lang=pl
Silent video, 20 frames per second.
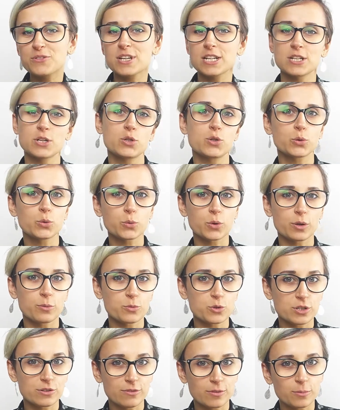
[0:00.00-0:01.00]
Pierwsza rzecz, o której
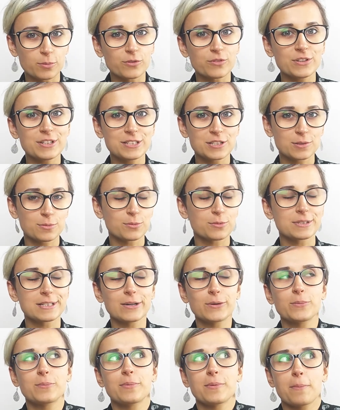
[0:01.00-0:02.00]
muszę Wam powiedzieć, to był
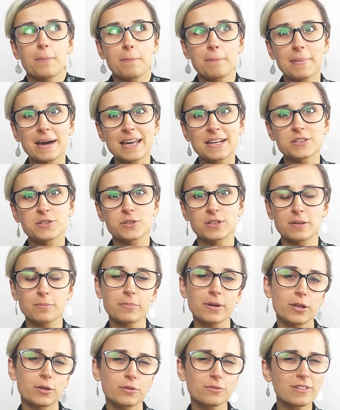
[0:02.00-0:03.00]
zakup bardzo
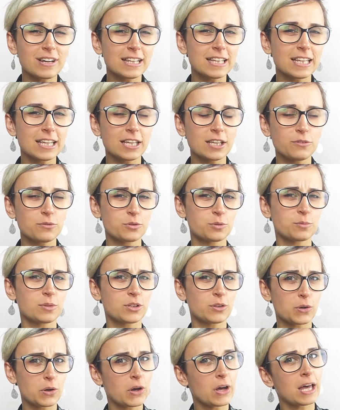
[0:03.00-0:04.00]
nieplanowany i w
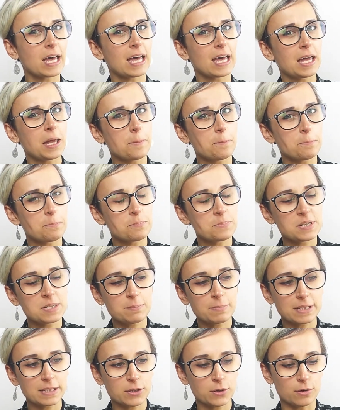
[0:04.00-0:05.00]
sumie trochę
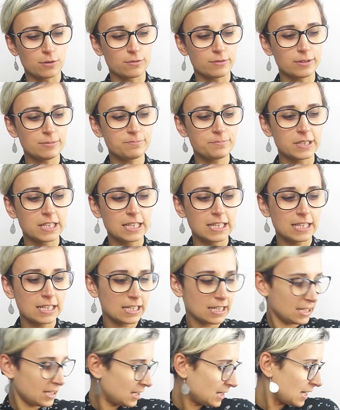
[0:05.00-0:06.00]
przypadkowy,
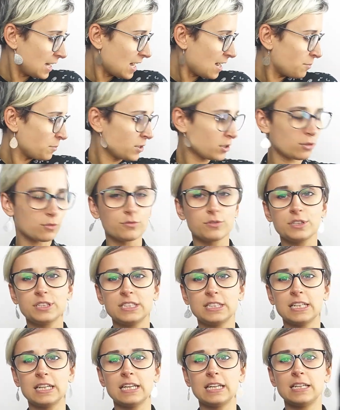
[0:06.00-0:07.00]
e, a
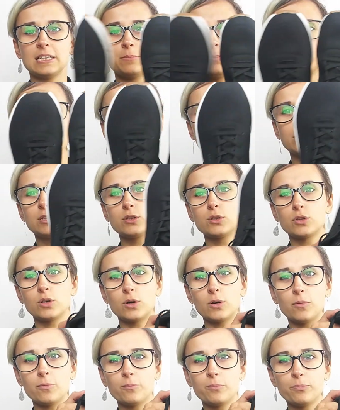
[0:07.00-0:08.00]
mianowicie były
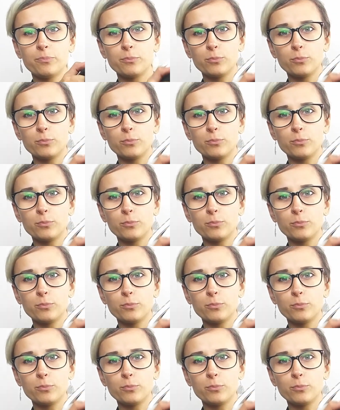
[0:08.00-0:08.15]
to